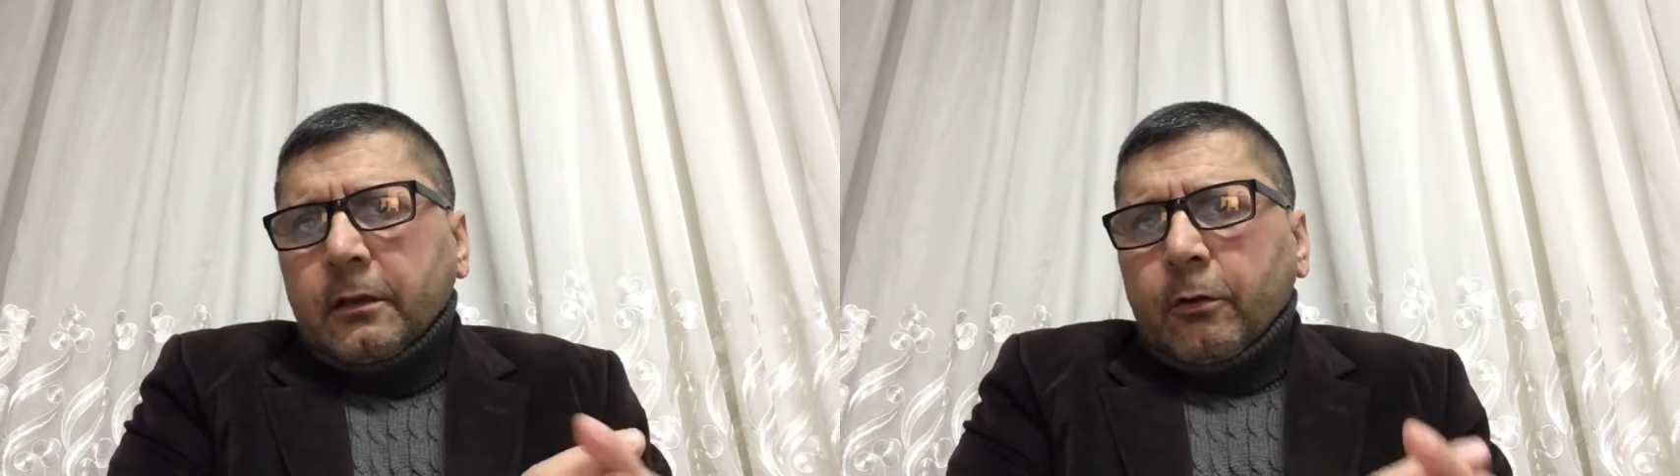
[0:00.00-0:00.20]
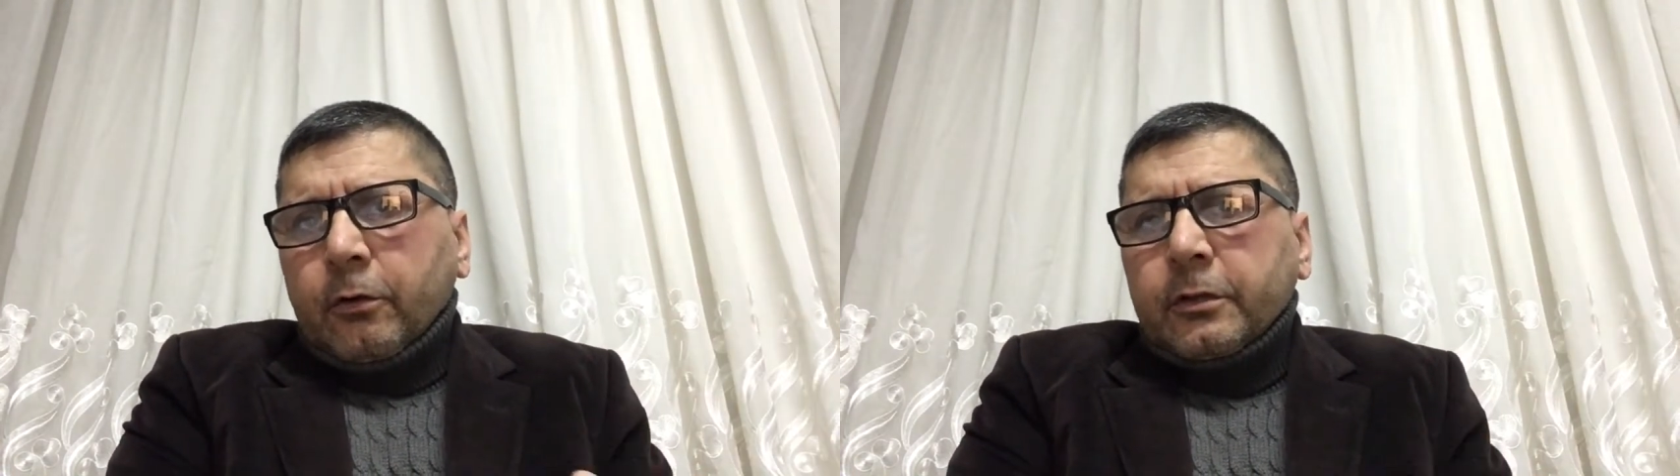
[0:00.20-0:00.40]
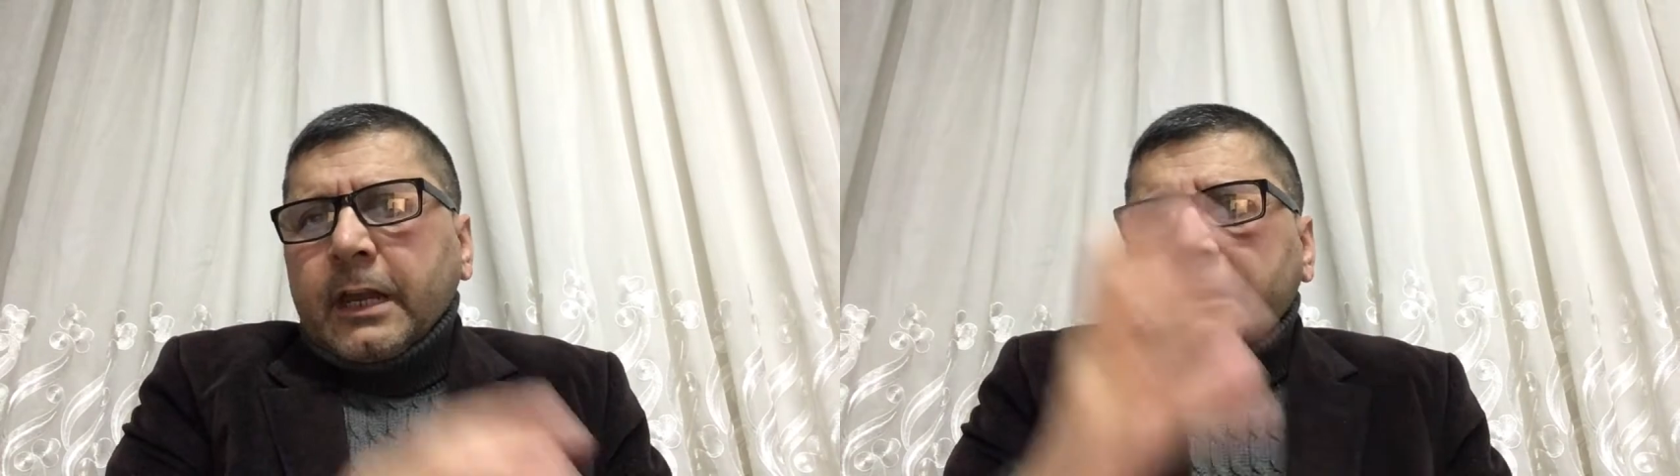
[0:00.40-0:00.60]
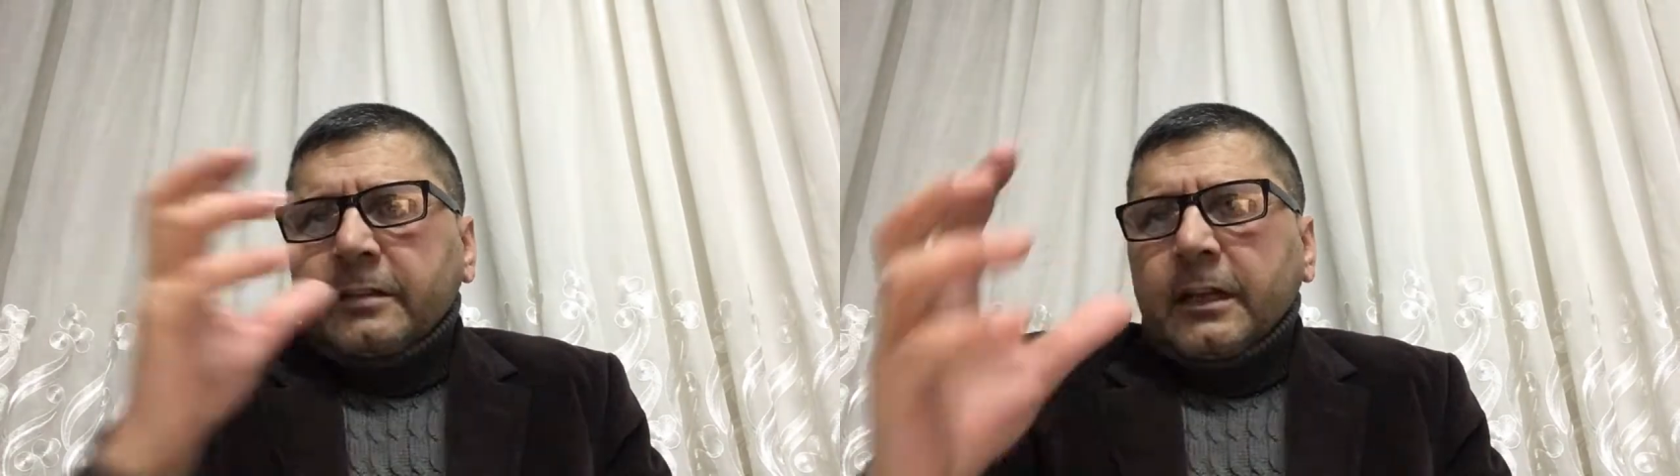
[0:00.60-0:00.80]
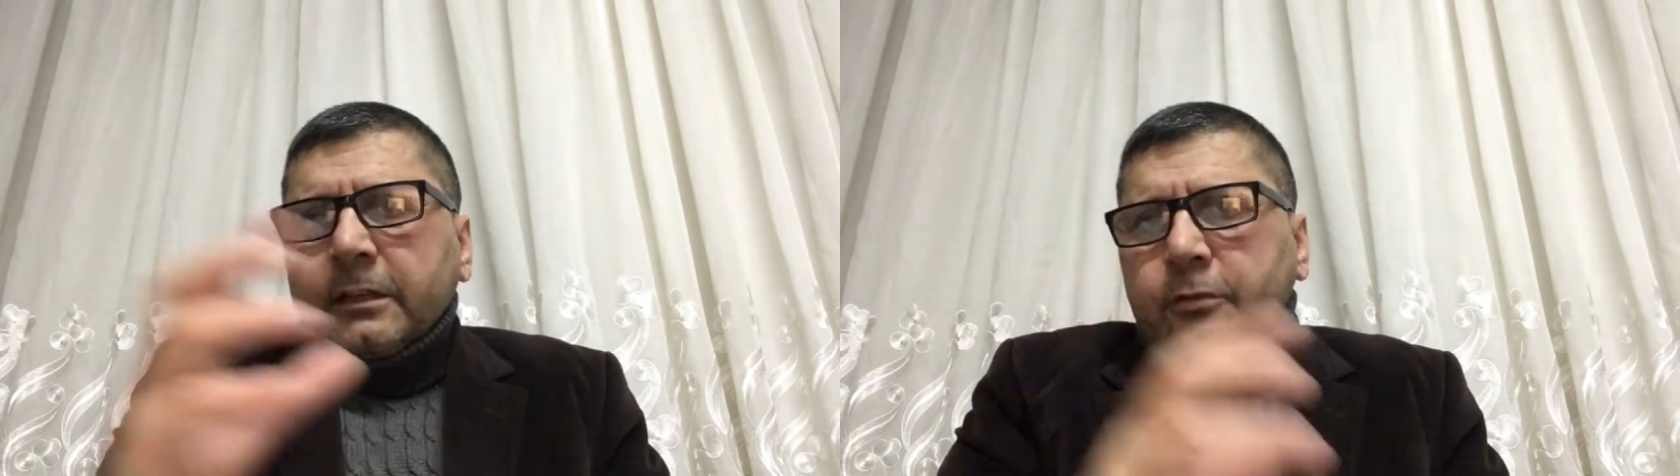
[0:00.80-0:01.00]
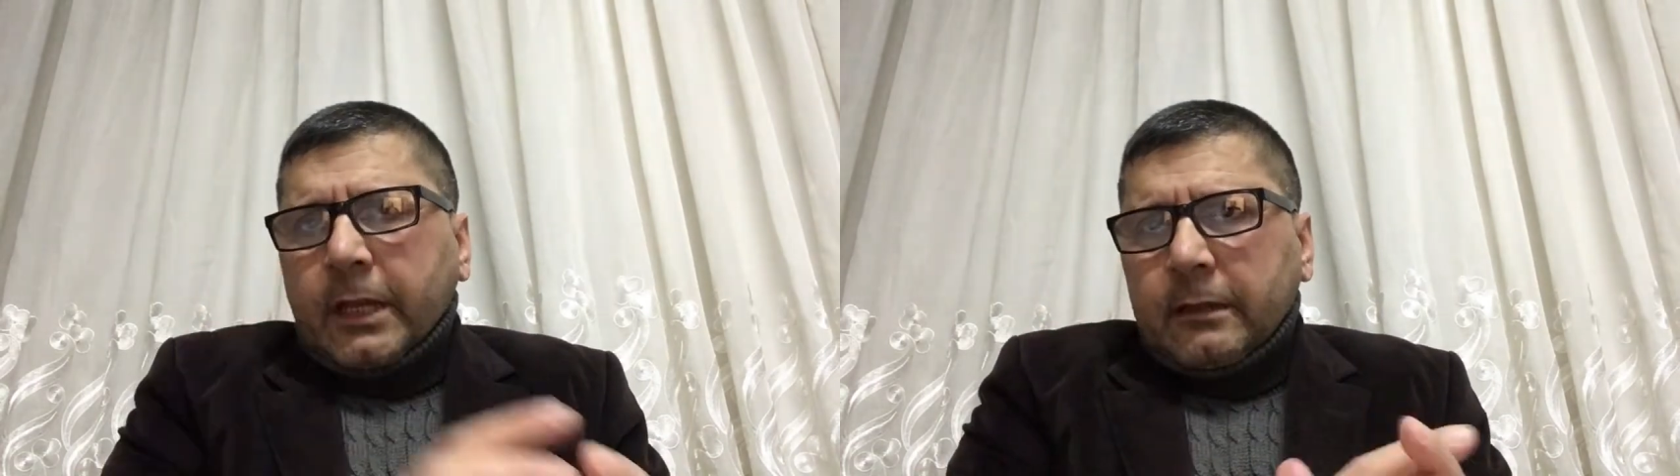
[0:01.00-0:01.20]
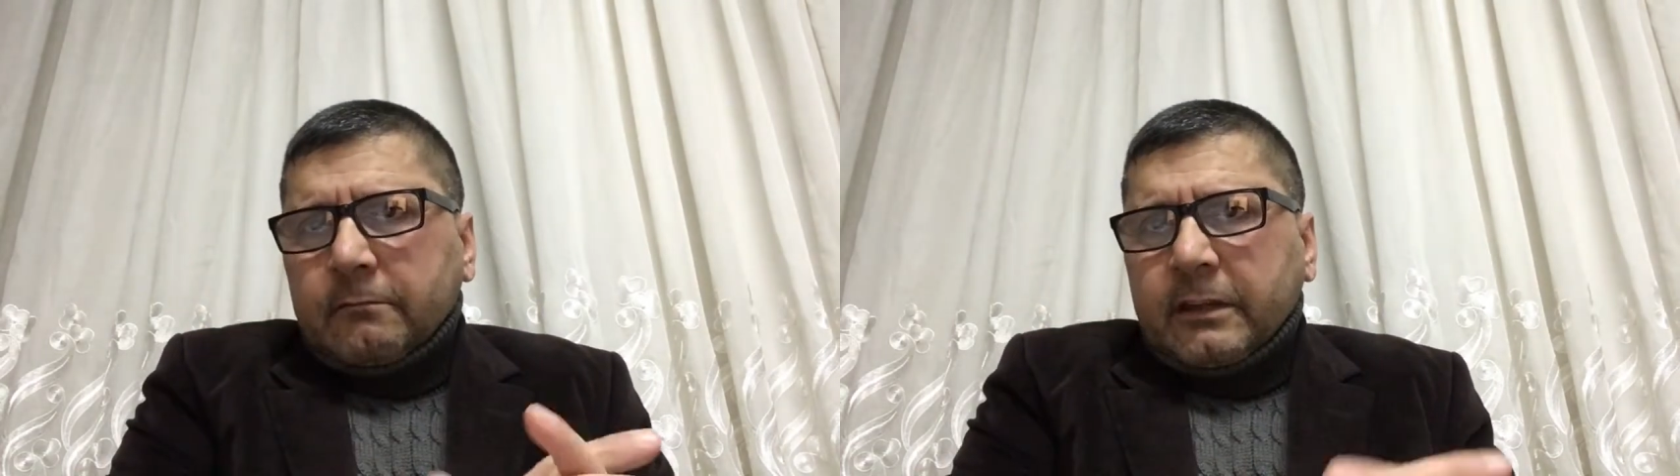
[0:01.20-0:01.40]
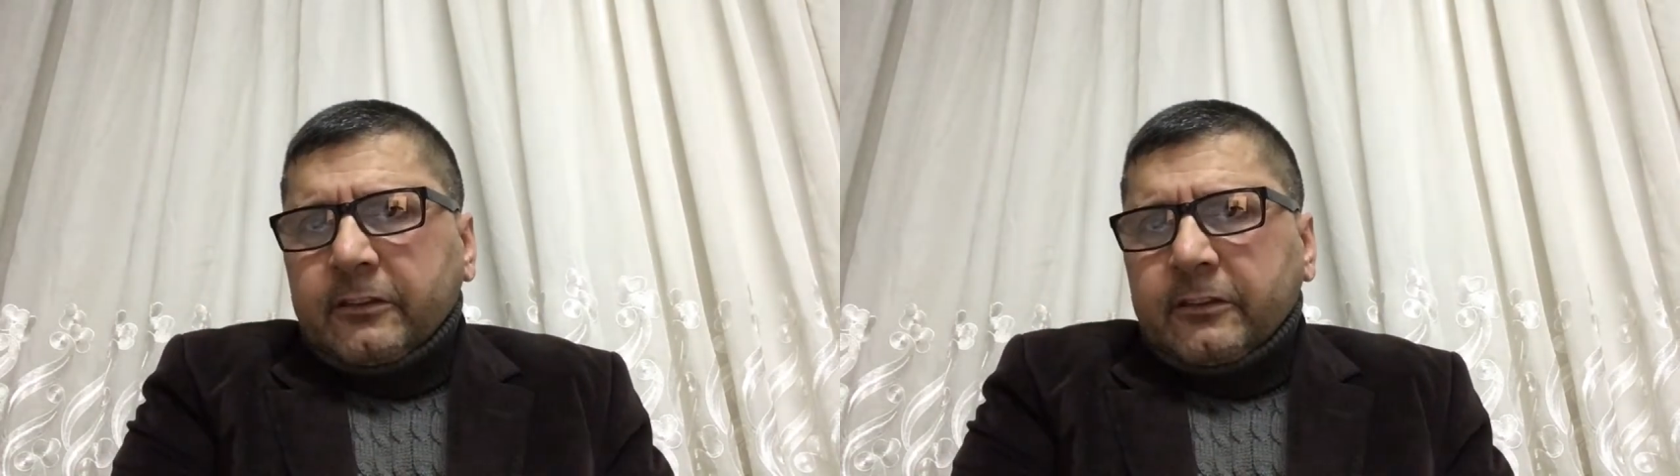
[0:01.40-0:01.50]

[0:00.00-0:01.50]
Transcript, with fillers: onun entelektüel ve